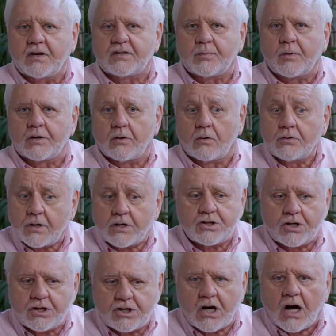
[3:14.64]
expérience. Hein.
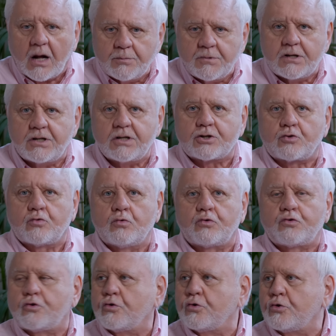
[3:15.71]
J'ai ramené des
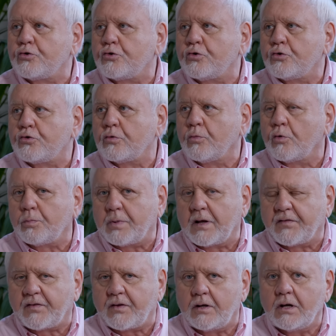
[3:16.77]
choses de, mon
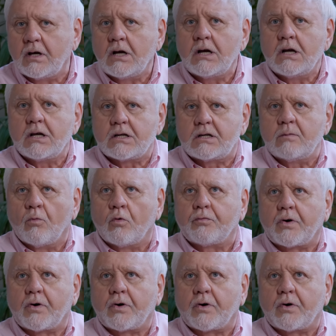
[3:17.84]
passé qui m'ont